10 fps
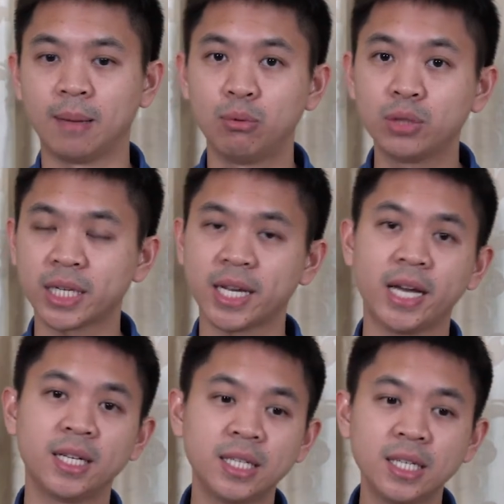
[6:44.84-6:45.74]
ผู้จัดกา
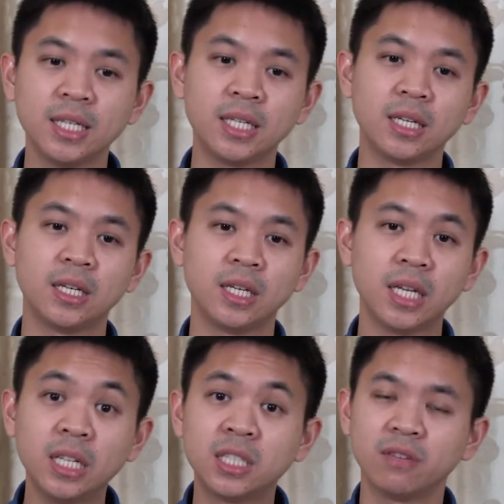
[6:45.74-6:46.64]
รที่
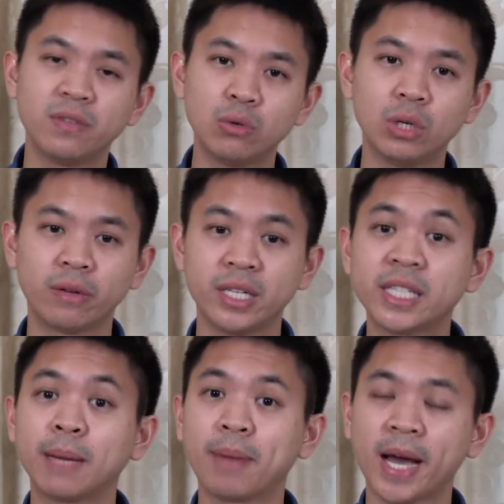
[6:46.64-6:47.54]
อินเทอร์วิวหรือว่าที่
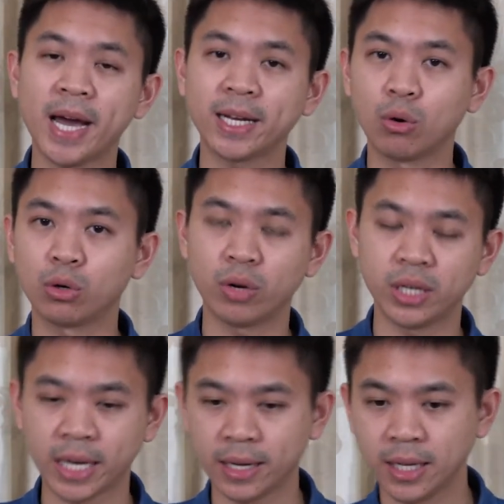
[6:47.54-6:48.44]
สัมภาษณ์คนคน
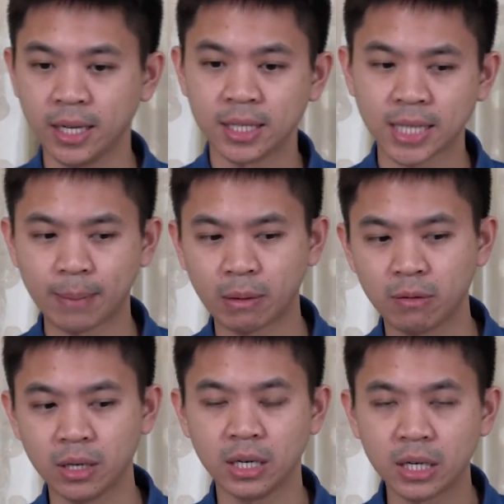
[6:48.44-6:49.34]
นี้ถามเขา
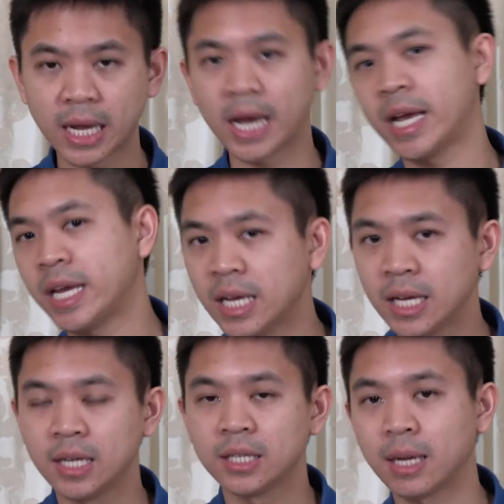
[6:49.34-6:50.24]
ว่าเออนาย
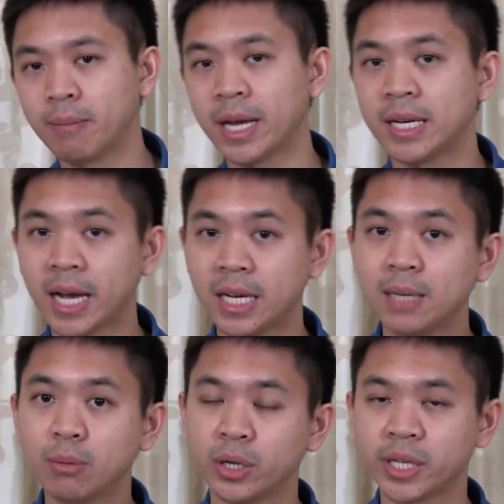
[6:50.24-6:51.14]
ทำไมนายเลื
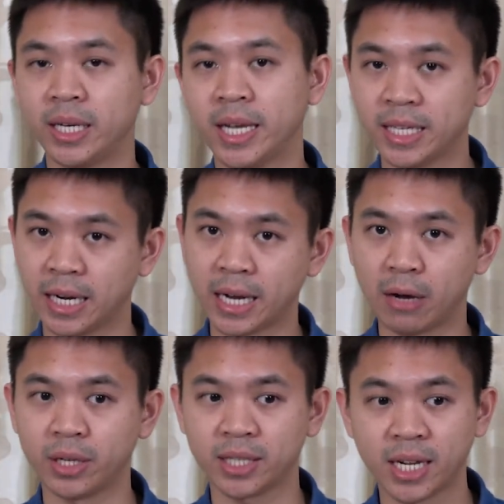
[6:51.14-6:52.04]
อกบริษัทเล็กอย่างเรา
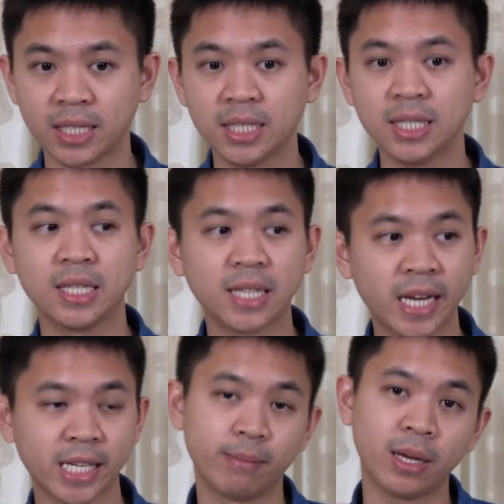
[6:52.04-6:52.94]
เนี่ยทั้งที่นา
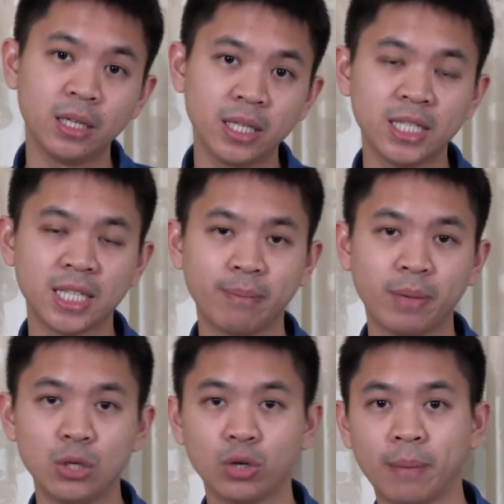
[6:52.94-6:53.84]
ยสามารถเลือกที่จะไป
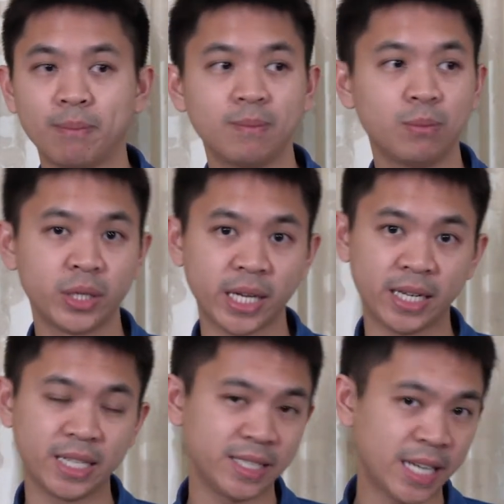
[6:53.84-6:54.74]
อยู่กับบริษัท
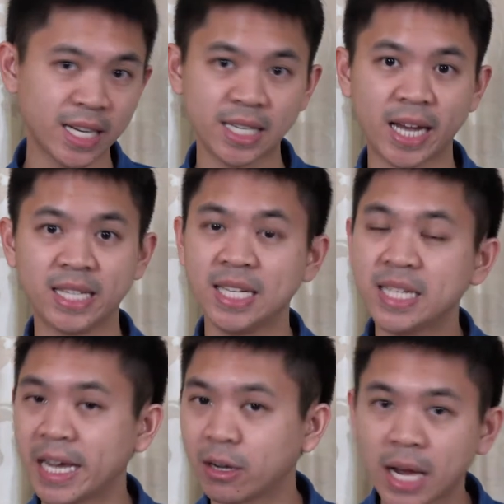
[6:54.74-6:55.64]
ยักษ์ใหญ่ที่
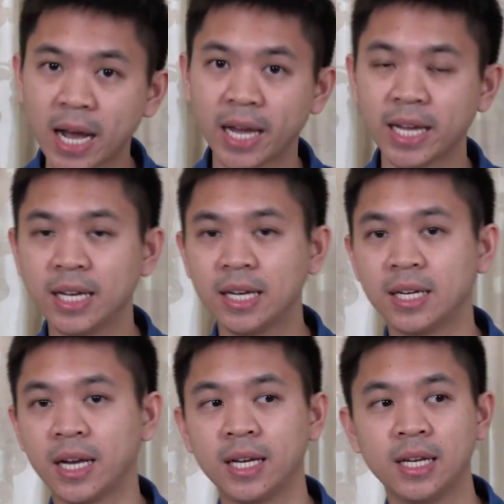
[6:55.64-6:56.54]
ไหนก็ได้
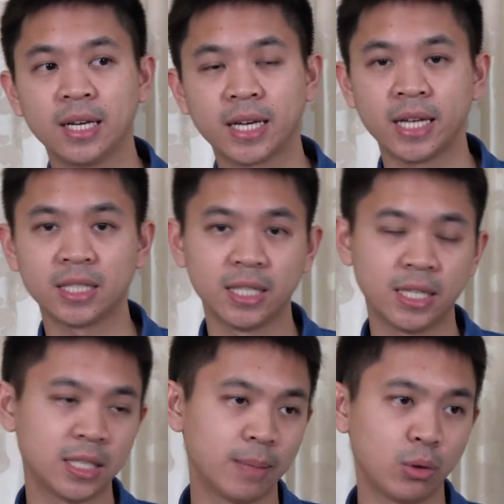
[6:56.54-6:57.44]
นะการเจริ
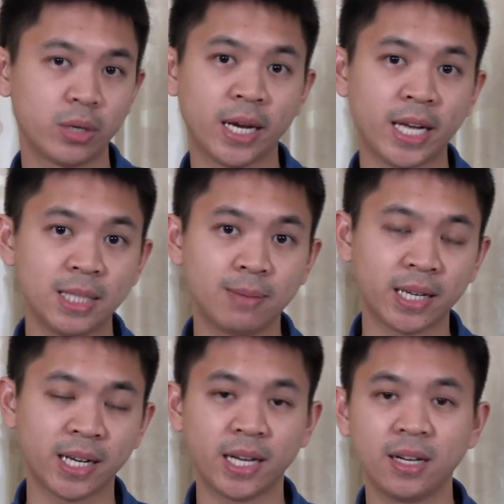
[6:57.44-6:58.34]
ญเติบโตทางอาชีพกา
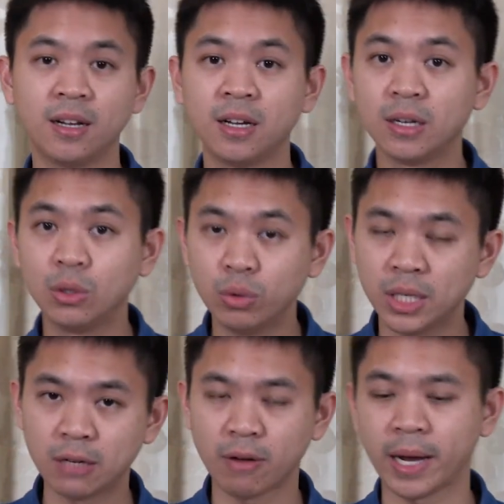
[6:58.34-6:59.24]
รงานดู
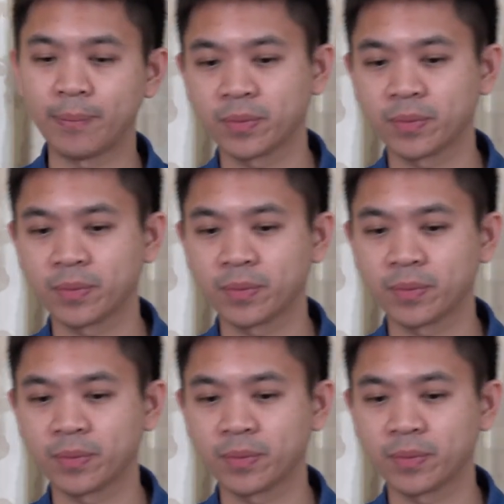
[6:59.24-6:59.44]
ดีกว่า